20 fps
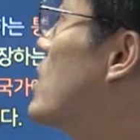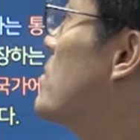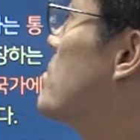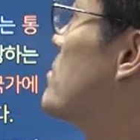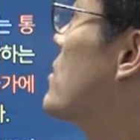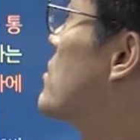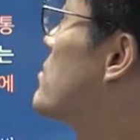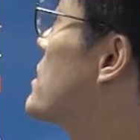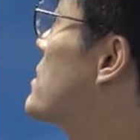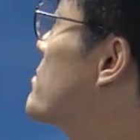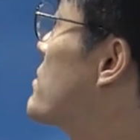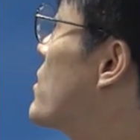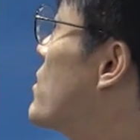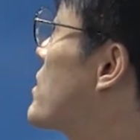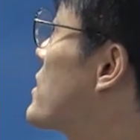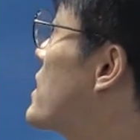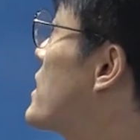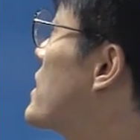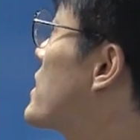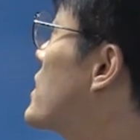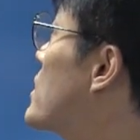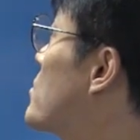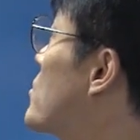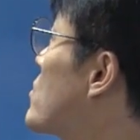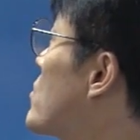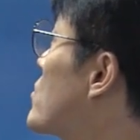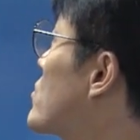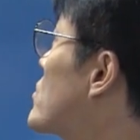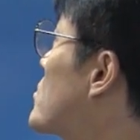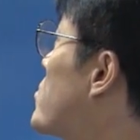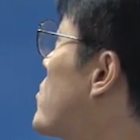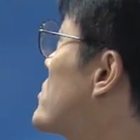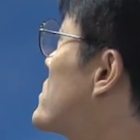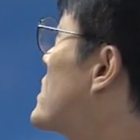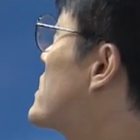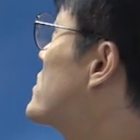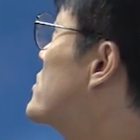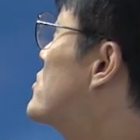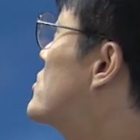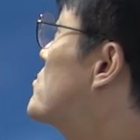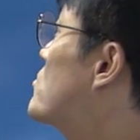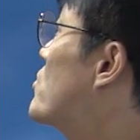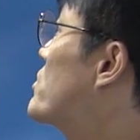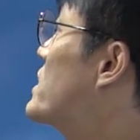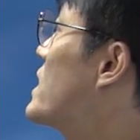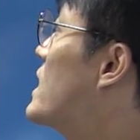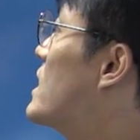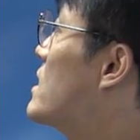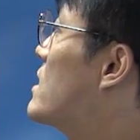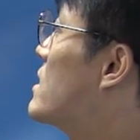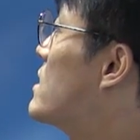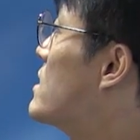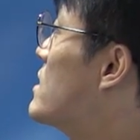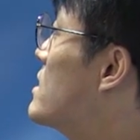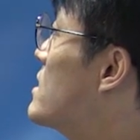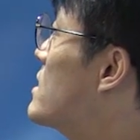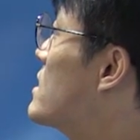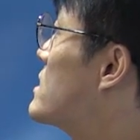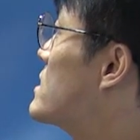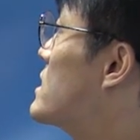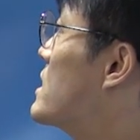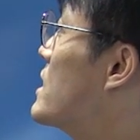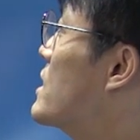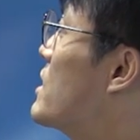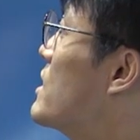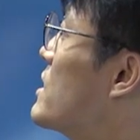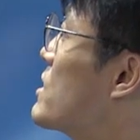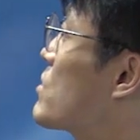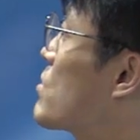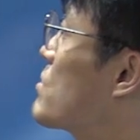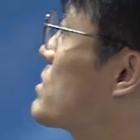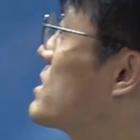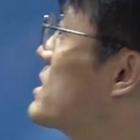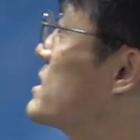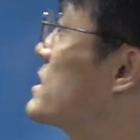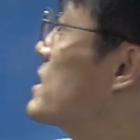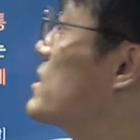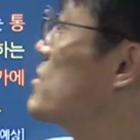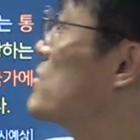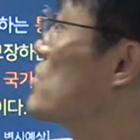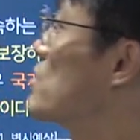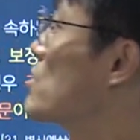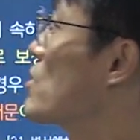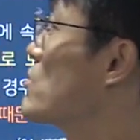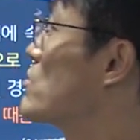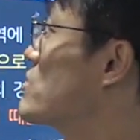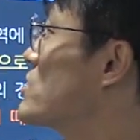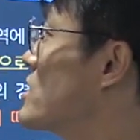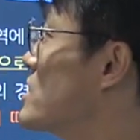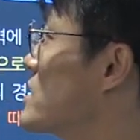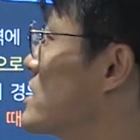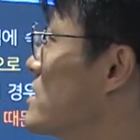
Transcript: 헌법이 별개의 기본권으로 보장하는 이유는 뭐냐? 예, 통신의 자유도 결국